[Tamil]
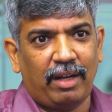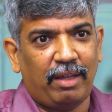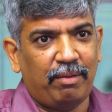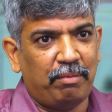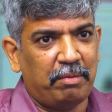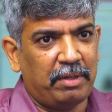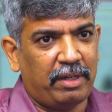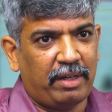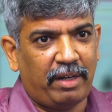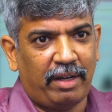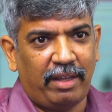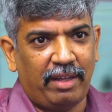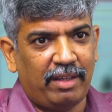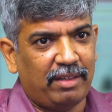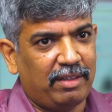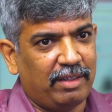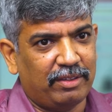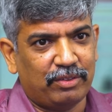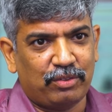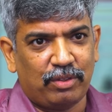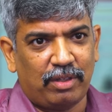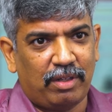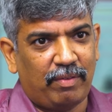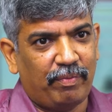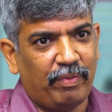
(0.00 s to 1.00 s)
கிடையவே கிடையாது
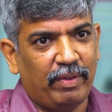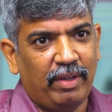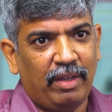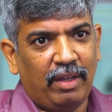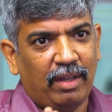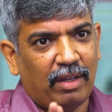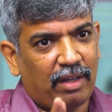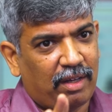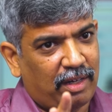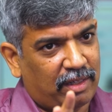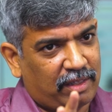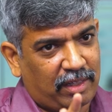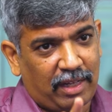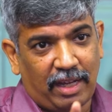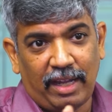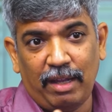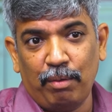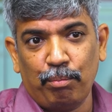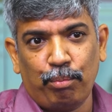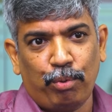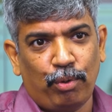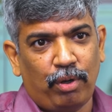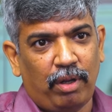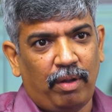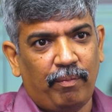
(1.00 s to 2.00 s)

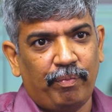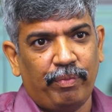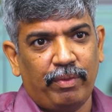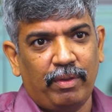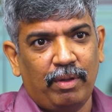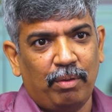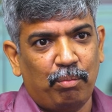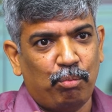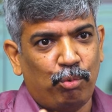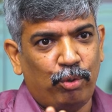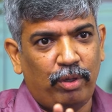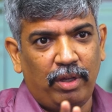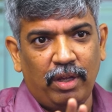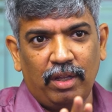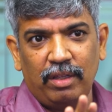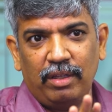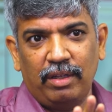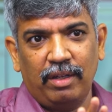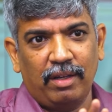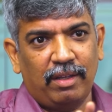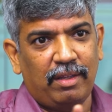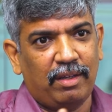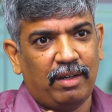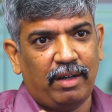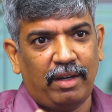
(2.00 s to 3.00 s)
கட்டாயம் போகலாம் முடியாதுங்கிறது